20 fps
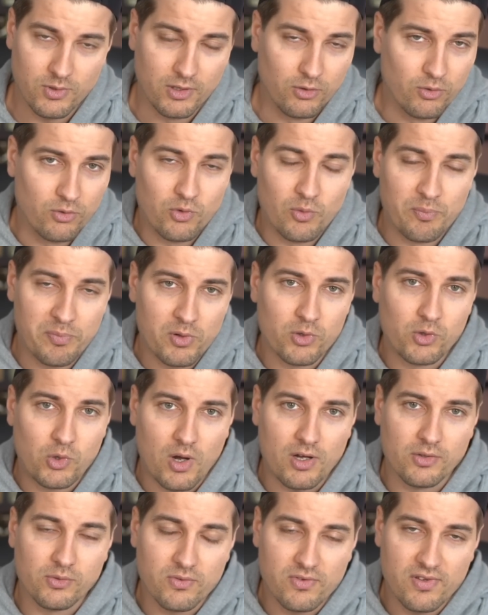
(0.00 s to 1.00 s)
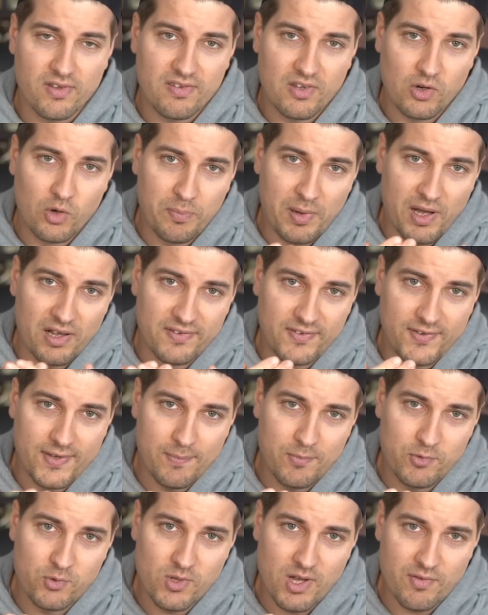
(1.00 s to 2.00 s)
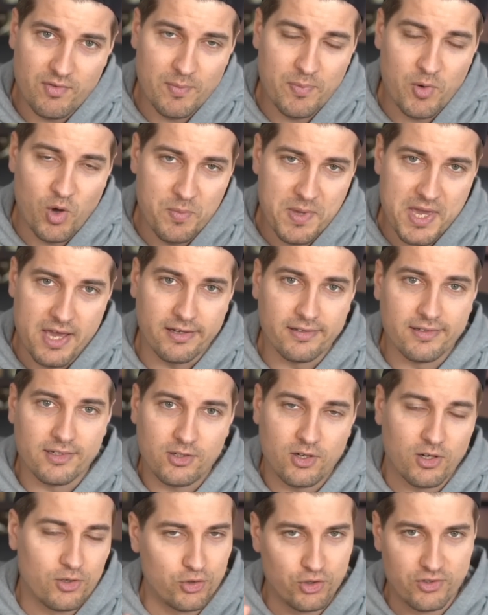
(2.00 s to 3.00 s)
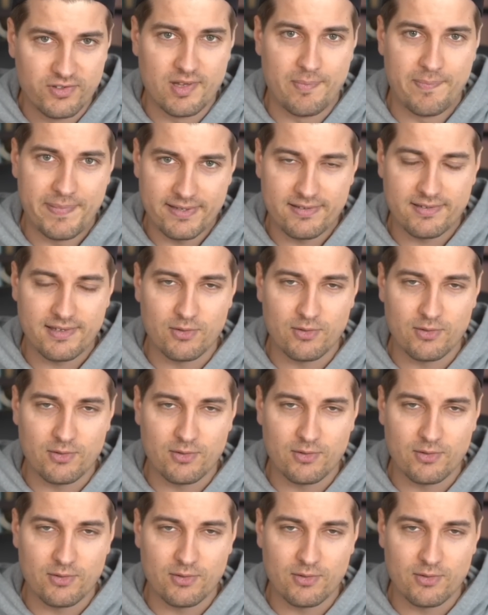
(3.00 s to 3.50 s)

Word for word: elles ne sont pas encore annoncées, c'est le principe d'une avant-première, d'accord Je ne sais pas ce qu'il y a